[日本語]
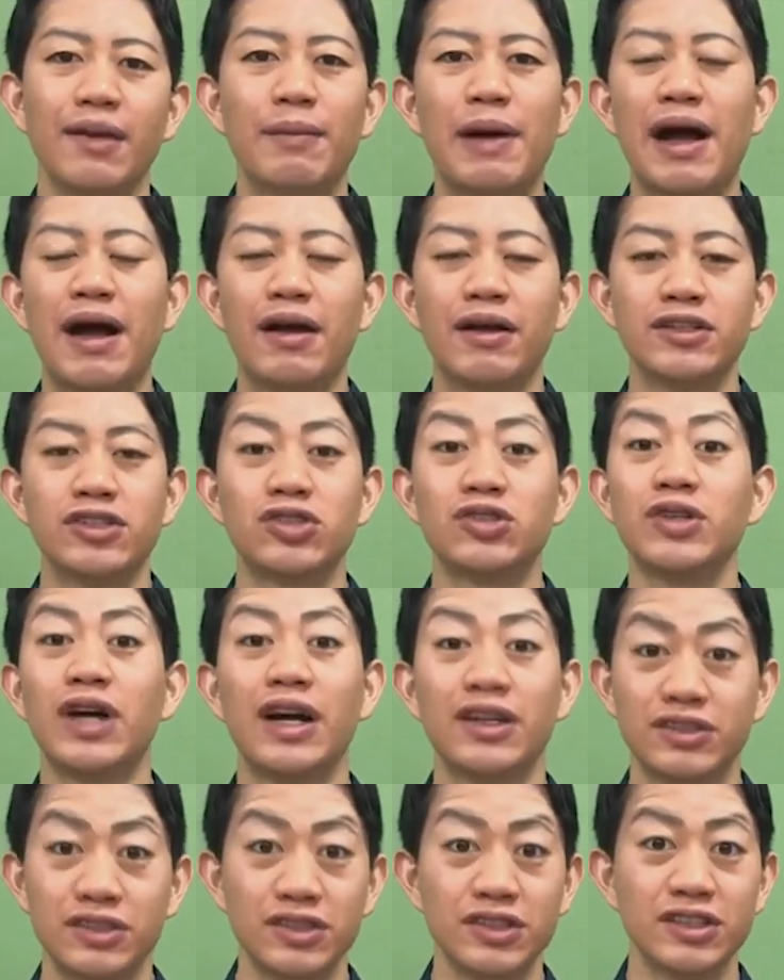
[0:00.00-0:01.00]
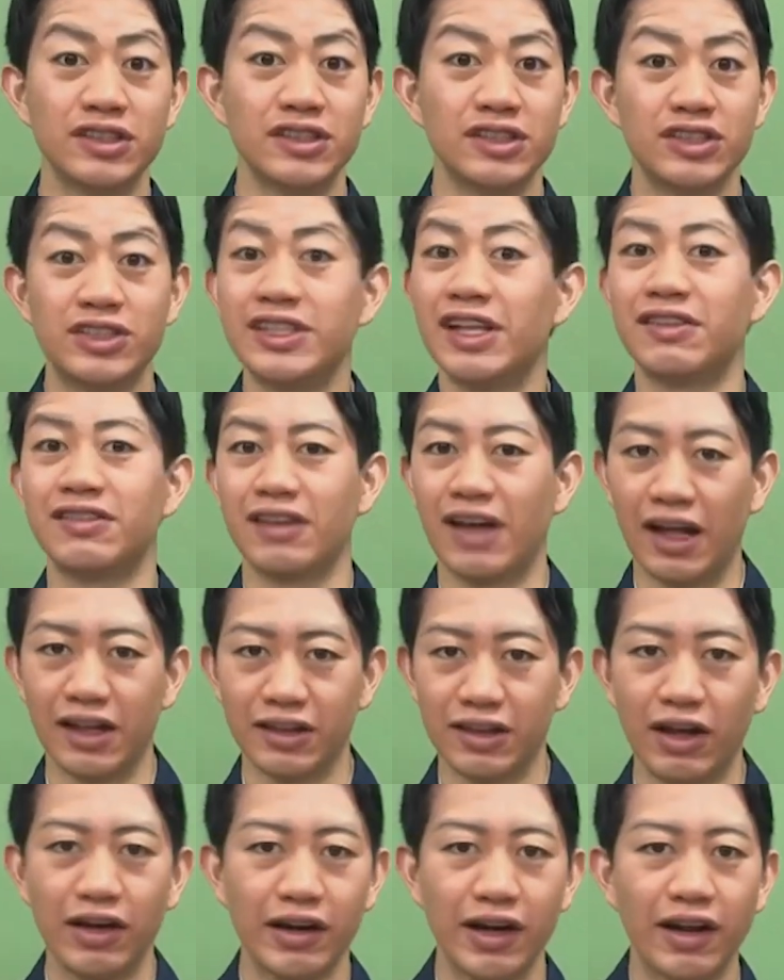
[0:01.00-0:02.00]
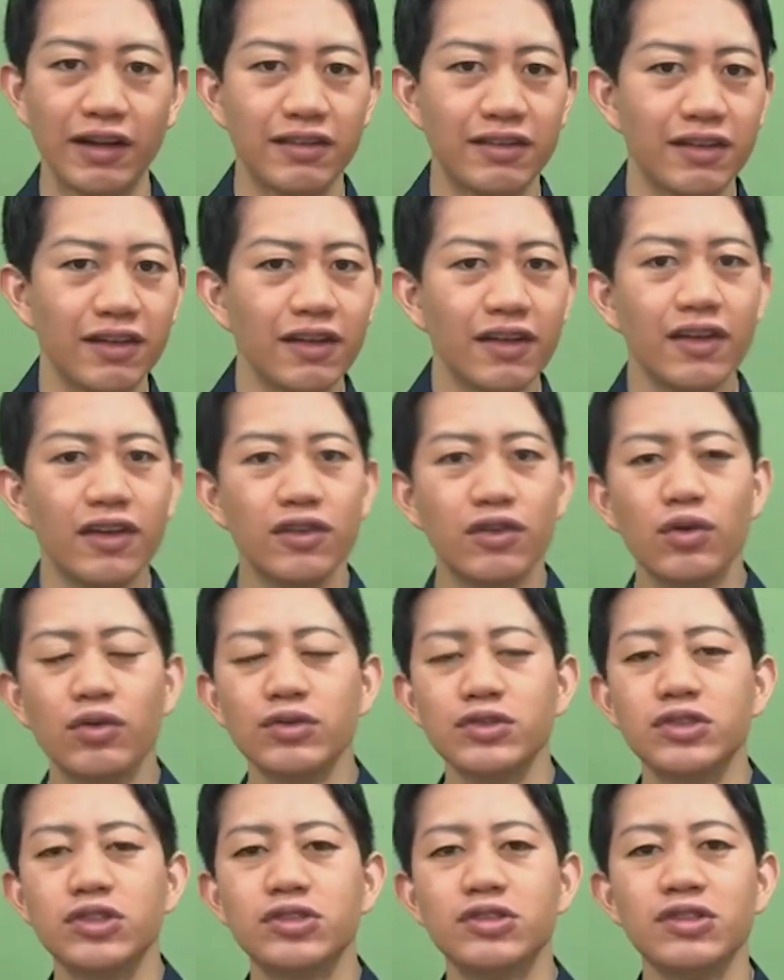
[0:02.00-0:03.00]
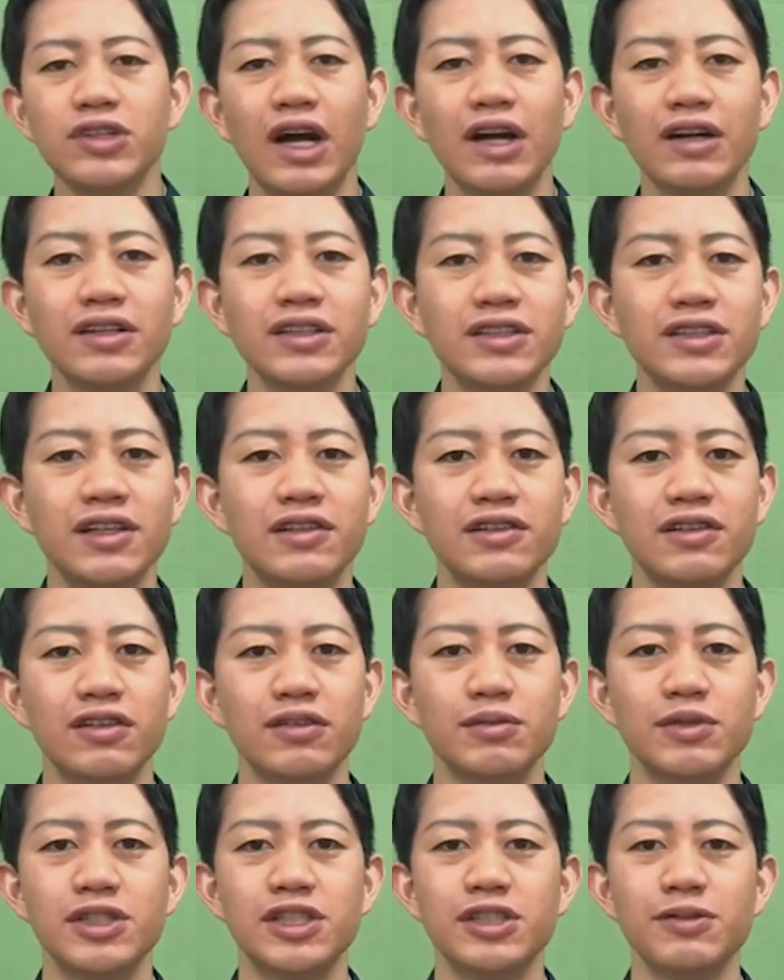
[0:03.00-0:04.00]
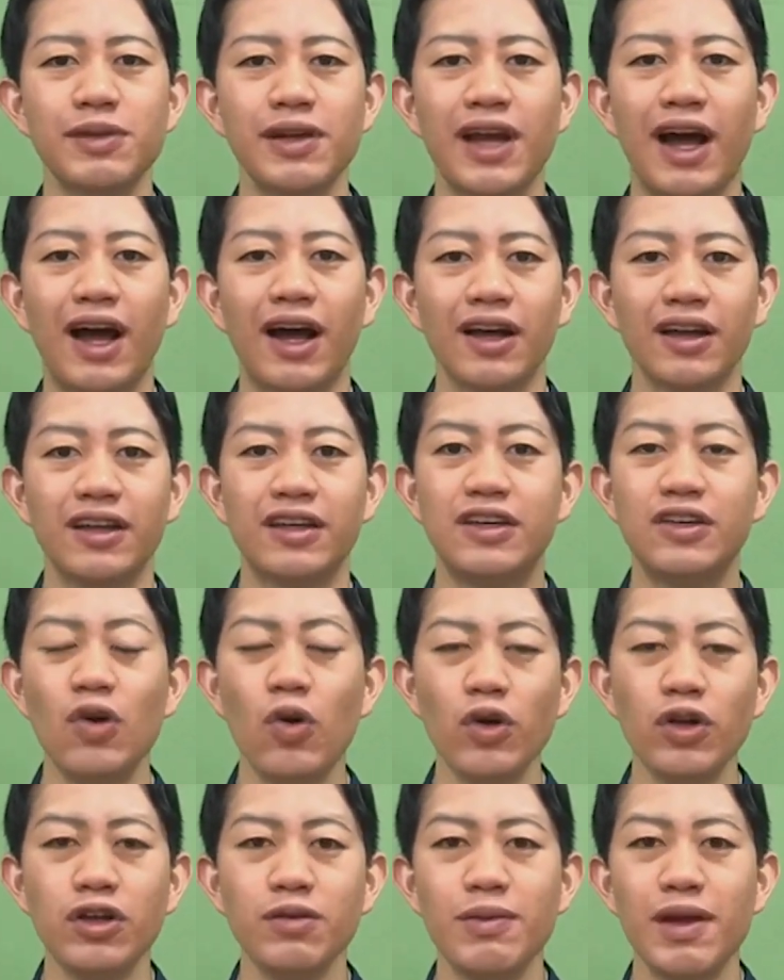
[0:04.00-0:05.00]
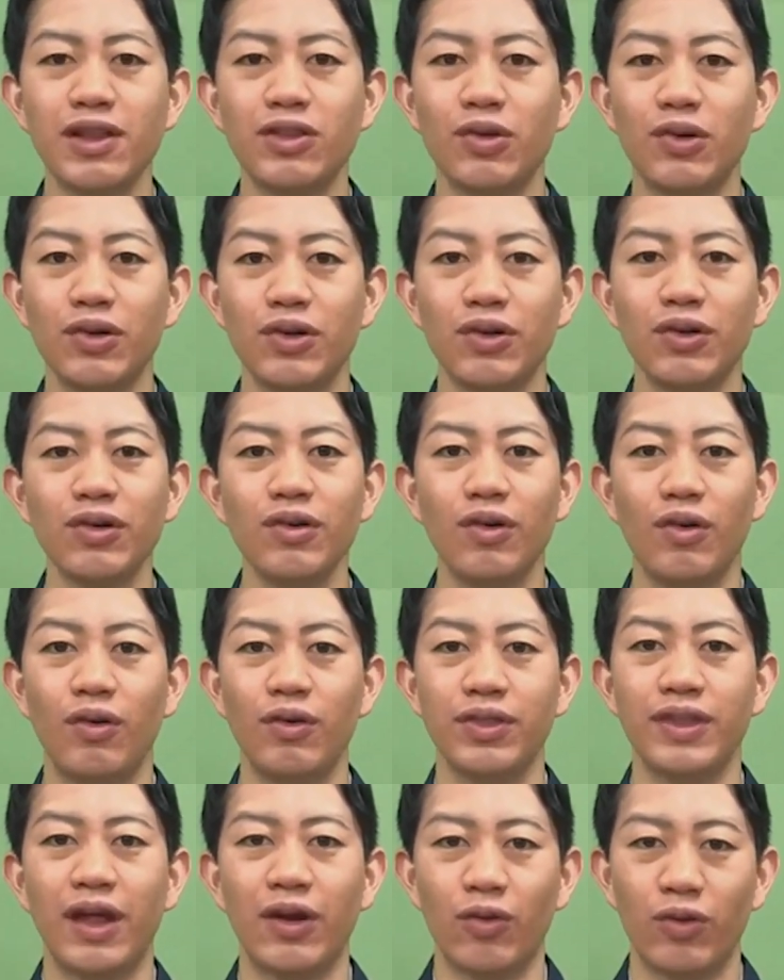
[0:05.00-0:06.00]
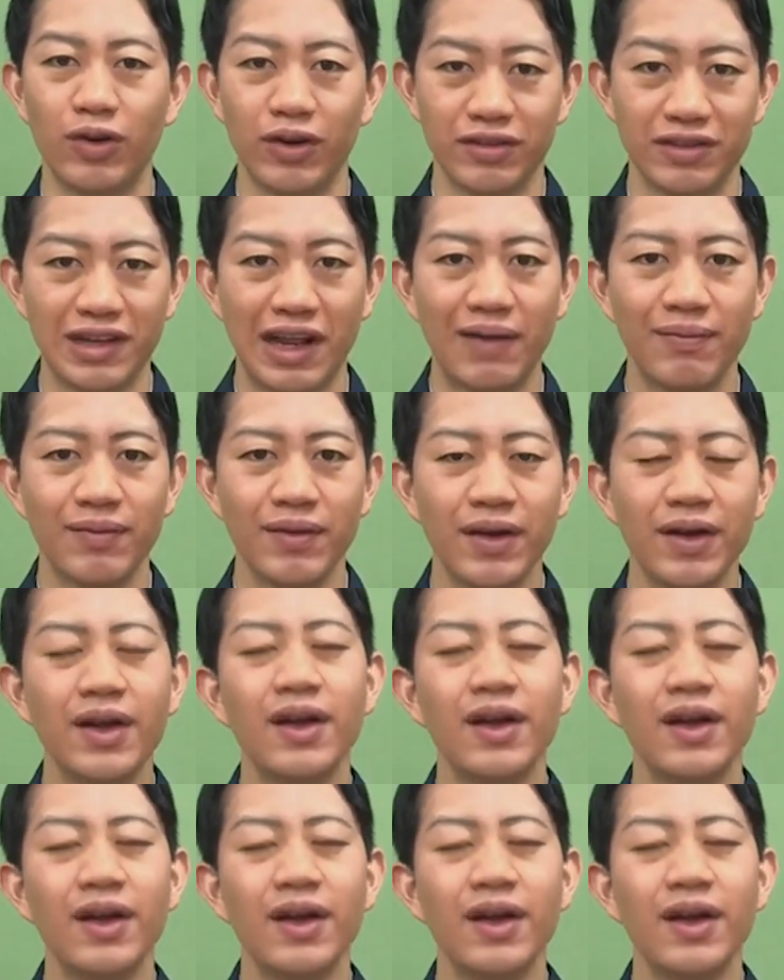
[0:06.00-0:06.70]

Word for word: えー、まあ宿泊施設があったわけなんですそこの宿泊施設の娘が清姫という女の子でした